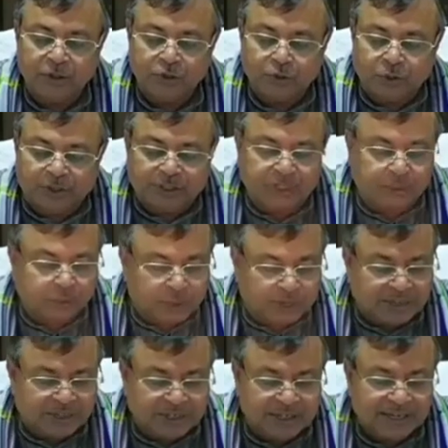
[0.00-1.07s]
টোয়েন্টি
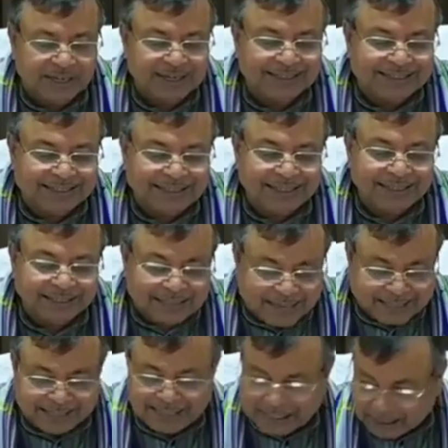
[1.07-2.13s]
টোয়েন্টি
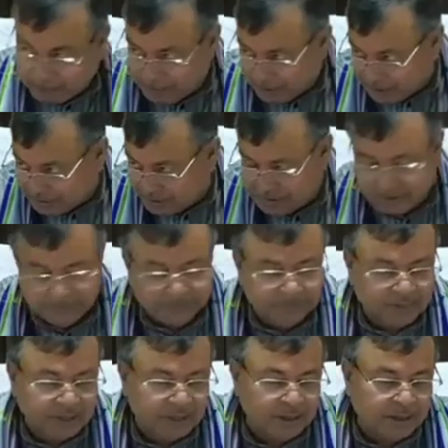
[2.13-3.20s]
টেকনিক্যাল বিটস
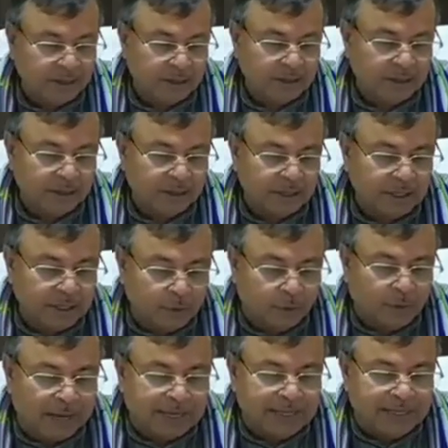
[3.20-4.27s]

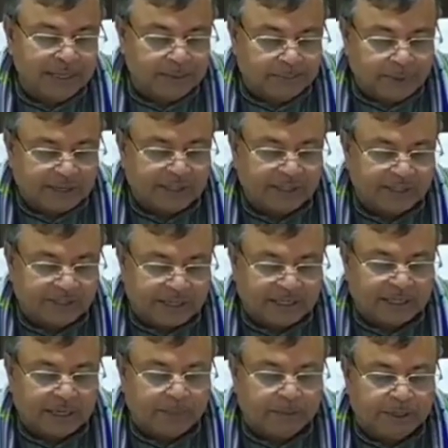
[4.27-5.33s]
ইউআই ইনভাইটিং
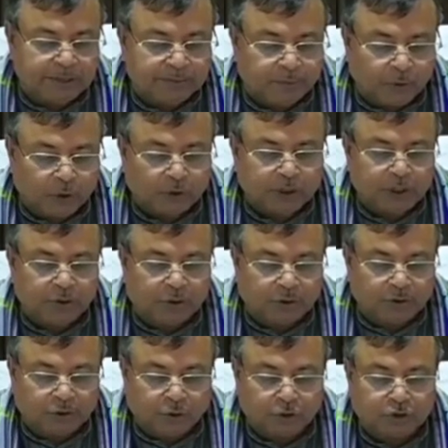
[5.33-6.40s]
টেকনিক্যাল বিটস ফ্লোটেড অন
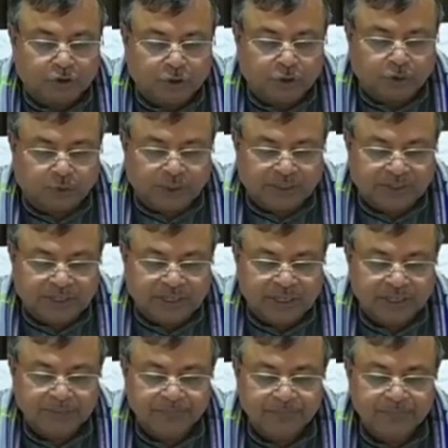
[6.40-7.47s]
দশ ছয় টোয়েন্টি
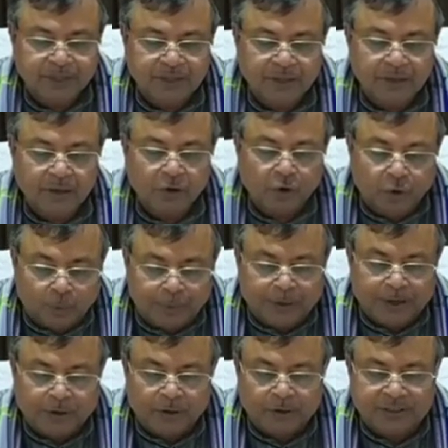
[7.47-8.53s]

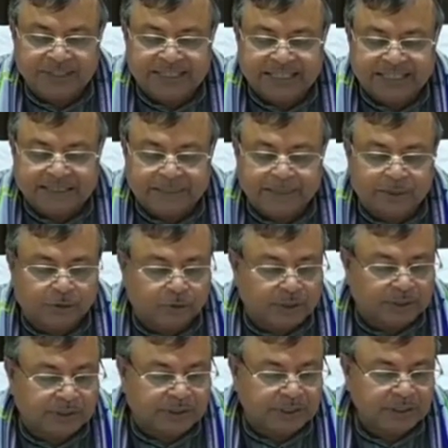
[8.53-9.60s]
ওপেন অন সিক্স সেভেন
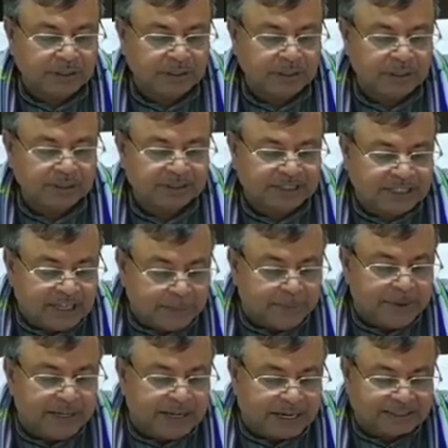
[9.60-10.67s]
টোয়েন্টি থ্রি
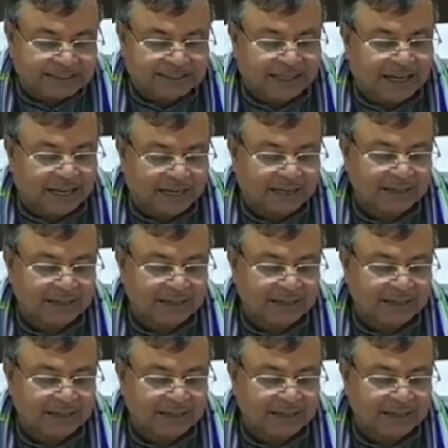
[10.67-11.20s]
বিডার্স আর